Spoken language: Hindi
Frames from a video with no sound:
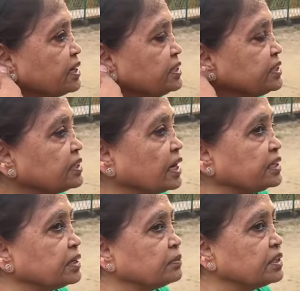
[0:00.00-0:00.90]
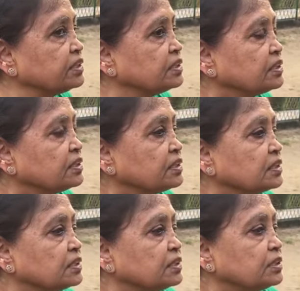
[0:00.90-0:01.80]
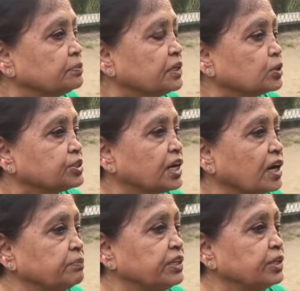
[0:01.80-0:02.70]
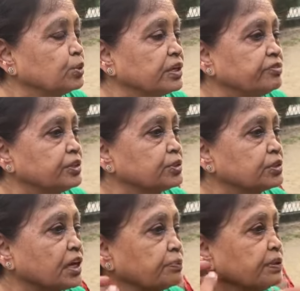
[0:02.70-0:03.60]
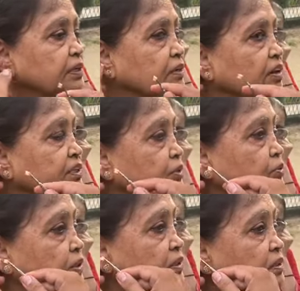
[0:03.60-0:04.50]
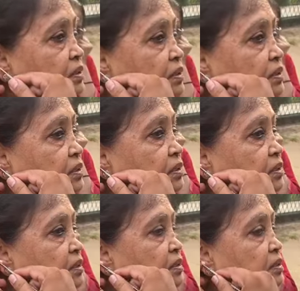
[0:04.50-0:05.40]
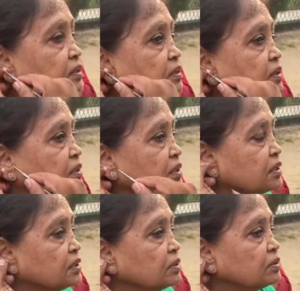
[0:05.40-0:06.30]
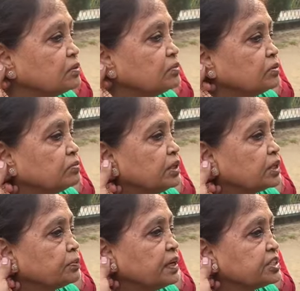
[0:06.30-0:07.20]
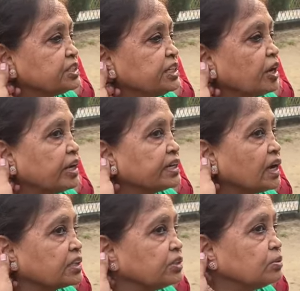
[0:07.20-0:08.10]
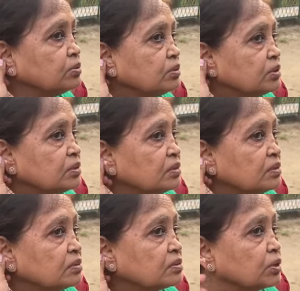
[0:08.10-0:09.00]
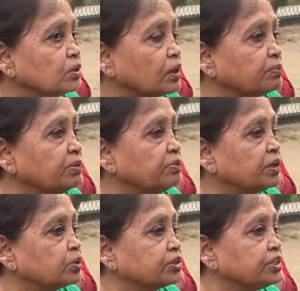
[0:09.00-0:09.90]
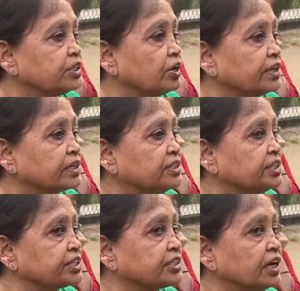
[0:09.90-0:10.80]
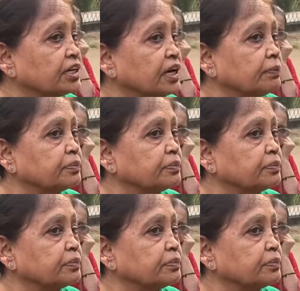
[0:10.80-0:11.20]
सारी ठीक आई हैं हाँ। मेरी मेरे को चार महीने हो गया फिजियोथेरेपी करवाते हुए फिर अर्थराइटिस कैसे आ रहा है रिपोर्ट ठीक है मेरे को मैं स्टीराइड खाती हूँ हाँ। तो अभी भी मेरे को स्टीराइड का इंजेक्शन लगा है